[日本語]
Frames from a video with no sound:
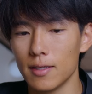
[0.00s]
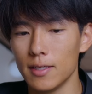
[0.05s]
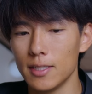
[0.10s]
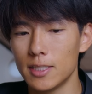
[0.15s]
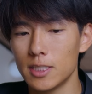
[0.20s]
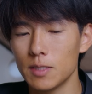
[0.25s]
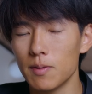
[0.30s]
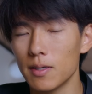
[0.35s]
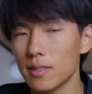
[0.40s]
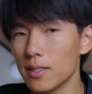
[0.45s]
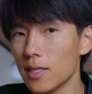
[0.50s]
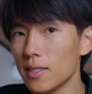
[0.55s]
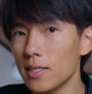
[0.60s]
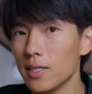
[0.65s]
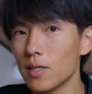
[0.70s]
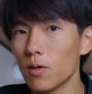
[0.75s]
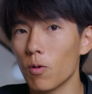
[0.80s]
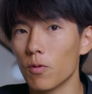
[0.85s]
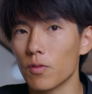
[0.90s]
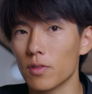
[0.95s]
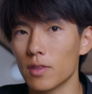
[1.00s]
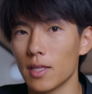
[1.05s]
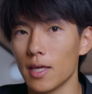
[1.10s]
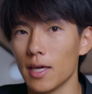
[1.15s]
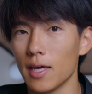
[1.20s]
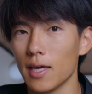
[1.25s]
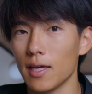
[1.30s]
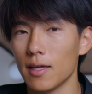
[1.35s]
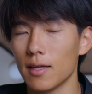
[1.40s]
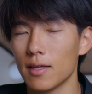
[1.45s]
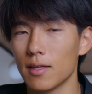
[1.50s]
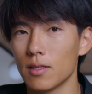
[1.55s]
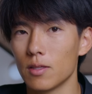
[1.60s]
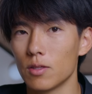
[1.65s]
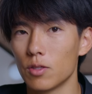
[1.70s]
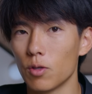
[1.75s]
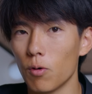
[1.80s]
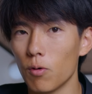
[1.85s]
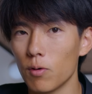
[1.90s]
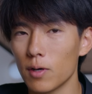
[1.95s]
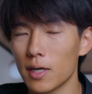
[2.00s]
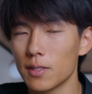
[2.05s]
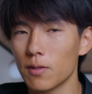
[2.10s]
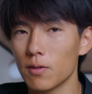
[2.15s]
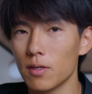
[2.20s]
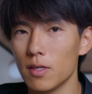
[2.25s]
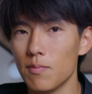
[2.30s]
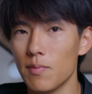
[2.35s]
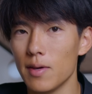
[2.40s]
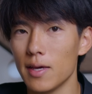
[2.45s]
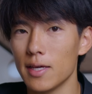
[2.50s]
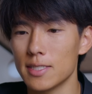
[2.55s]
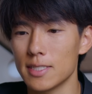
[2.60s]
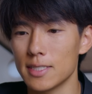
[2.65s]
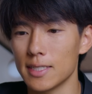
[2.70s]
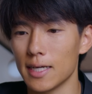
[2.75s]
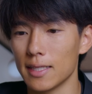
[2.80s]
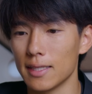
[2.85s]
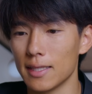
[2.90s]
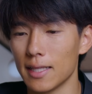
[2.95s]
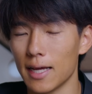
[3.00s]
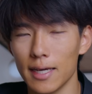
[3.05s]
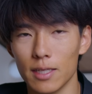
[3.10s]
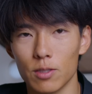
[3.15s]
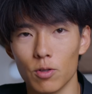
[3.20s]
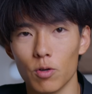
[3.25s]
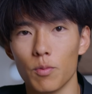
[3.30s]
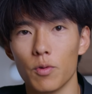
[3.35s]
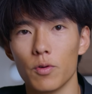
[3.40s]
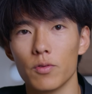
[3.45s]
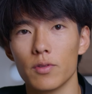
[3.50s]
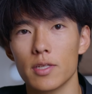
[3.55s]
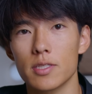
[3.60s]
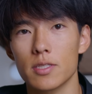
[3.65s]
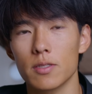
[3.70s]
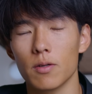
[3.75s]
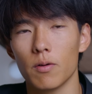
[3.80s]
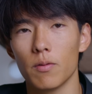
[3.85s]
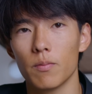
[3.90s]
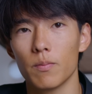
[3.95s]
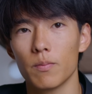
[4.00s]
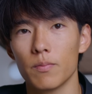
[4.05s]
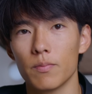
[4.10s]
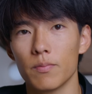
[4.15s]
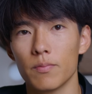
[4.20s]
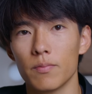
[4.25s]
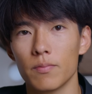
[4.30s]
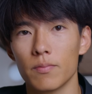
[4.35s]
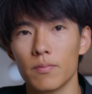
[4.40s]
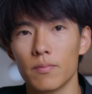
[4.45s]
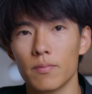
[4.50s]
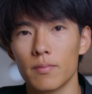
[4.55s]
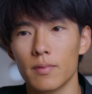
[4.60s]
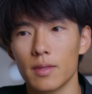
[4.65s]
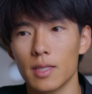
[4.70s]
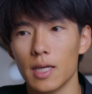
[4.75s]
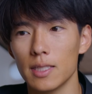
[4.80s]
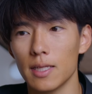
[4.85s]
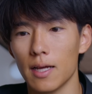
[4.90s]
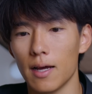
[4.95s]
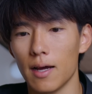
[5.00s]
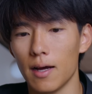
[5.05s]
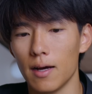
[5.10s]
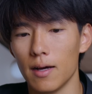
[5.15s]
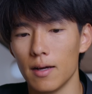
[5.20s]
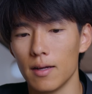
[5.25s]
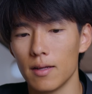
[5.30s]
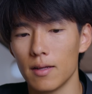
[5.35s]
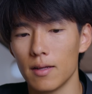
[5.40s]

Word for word: 一番ね、ニコンって動画のイメージがないと思うんですよ。ただ、